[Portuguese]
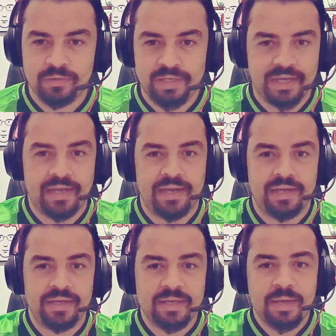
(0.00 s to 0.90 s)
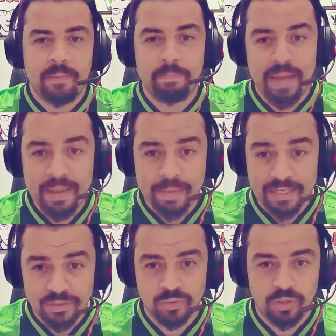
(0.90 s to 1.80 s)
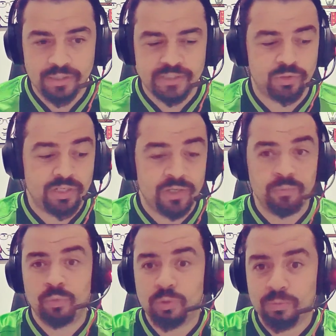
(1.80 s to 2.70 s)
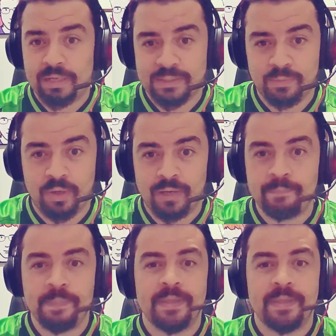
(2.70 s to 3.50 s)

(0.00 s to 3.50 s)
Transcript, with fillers: é bem mais sólida, jogando muito mais bola.